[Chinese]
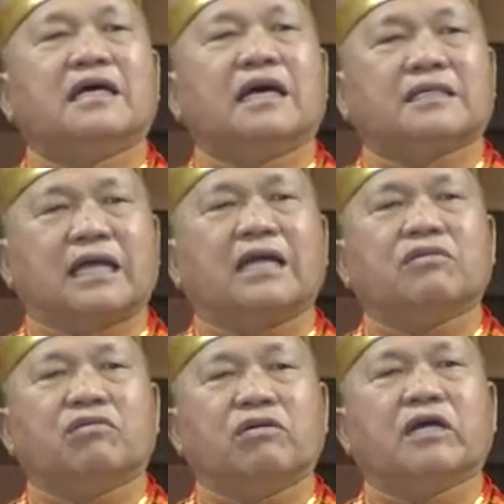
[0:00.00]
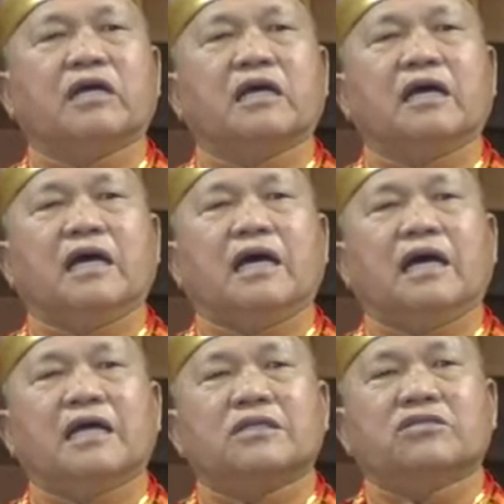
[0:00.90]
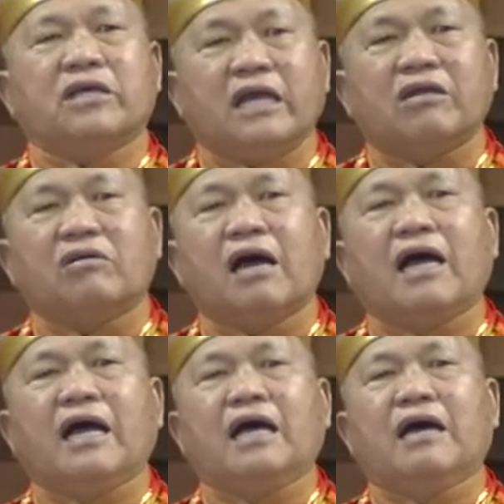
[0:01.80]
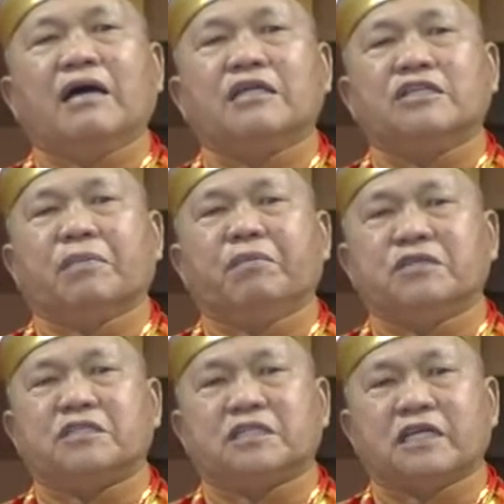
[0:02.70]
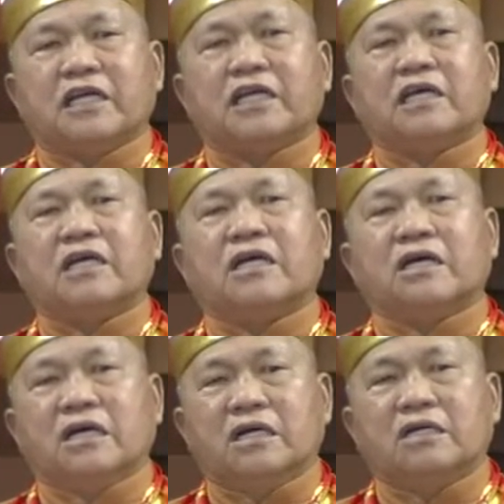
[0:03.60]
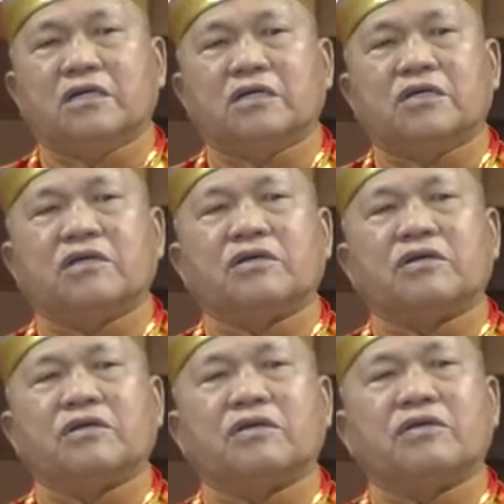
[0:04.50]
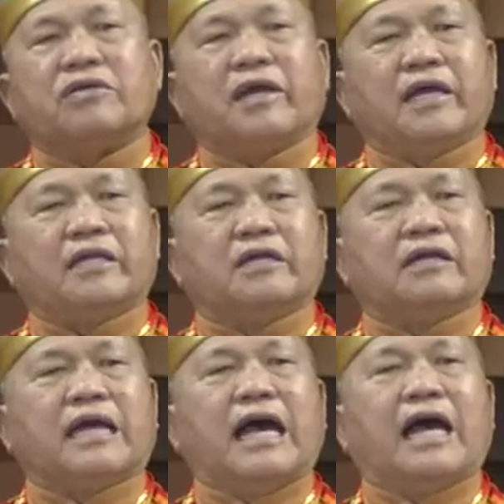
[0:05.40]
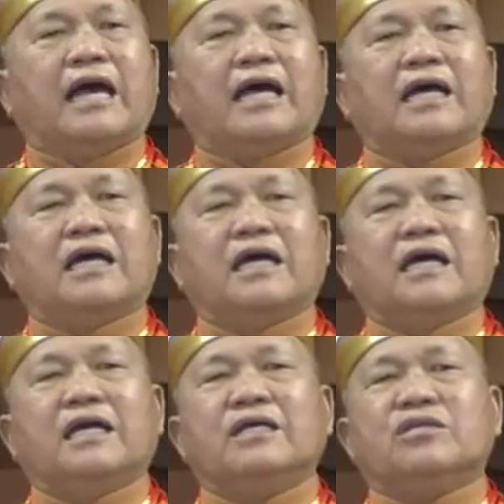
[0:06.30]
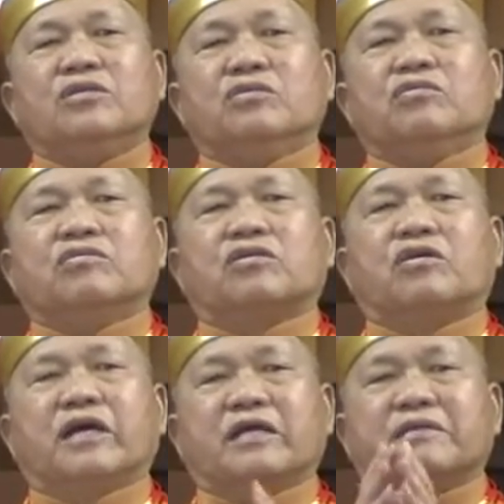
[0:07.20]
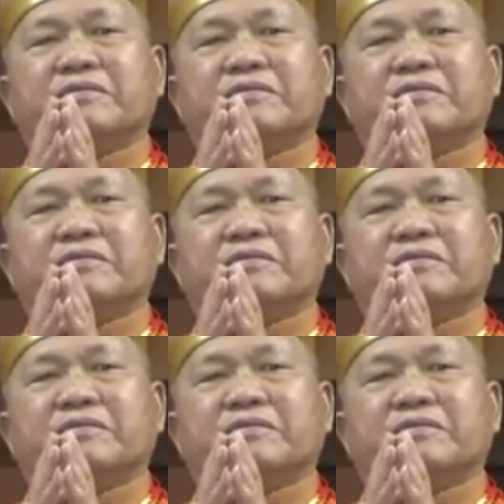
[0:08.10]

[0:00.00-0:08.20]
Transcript: 啊忏悔？这样的话就不结恶缘了啦，祖国。